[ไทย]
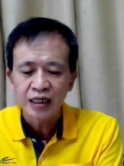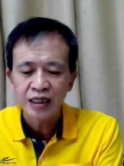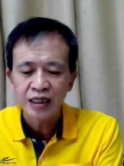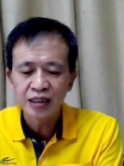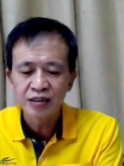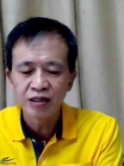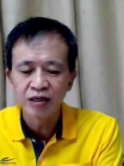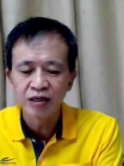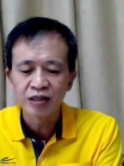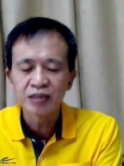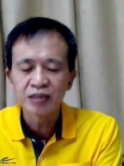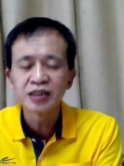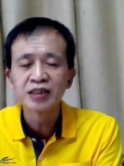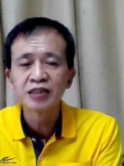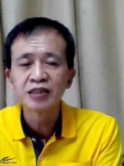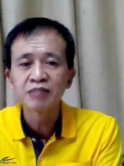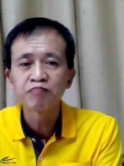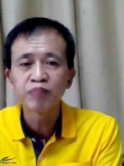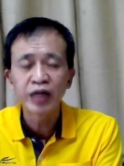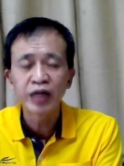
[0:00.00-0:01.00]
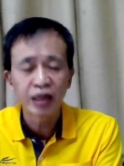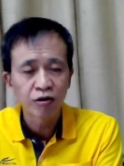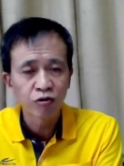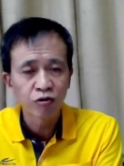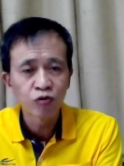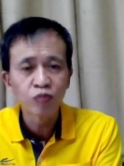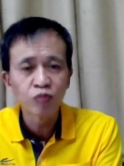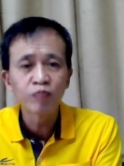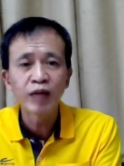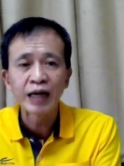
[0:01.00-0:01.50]
นี่2คือเปลี่ยน
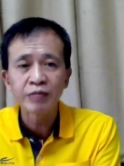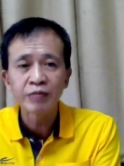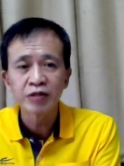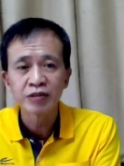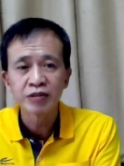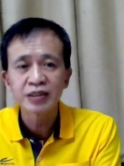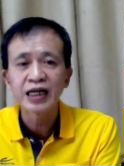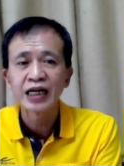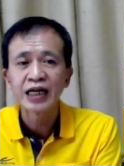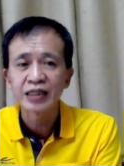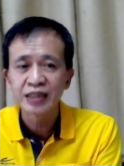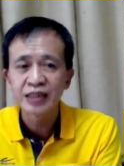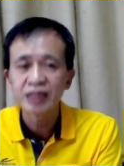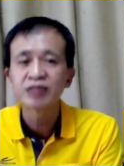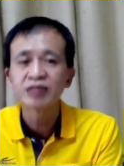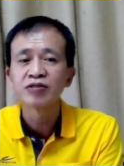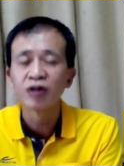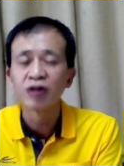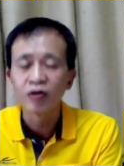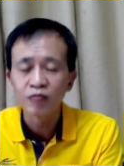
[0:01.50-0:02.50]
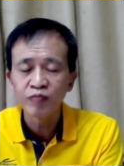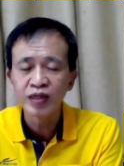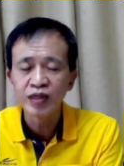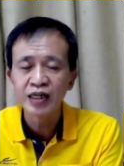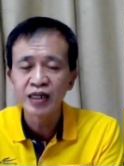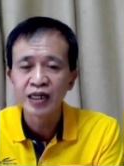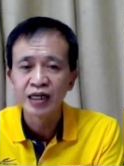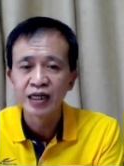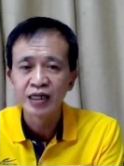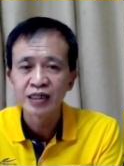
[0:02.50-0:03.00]
รูปแบบของการคิดดอก
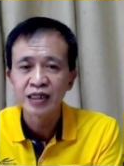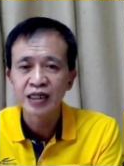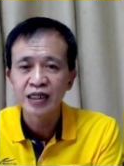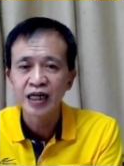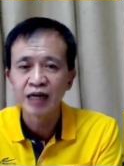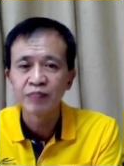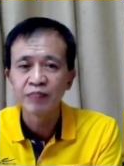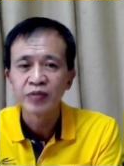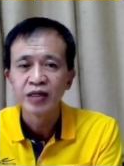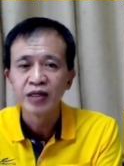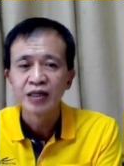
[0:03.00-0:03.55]
เบี้ยนะครับ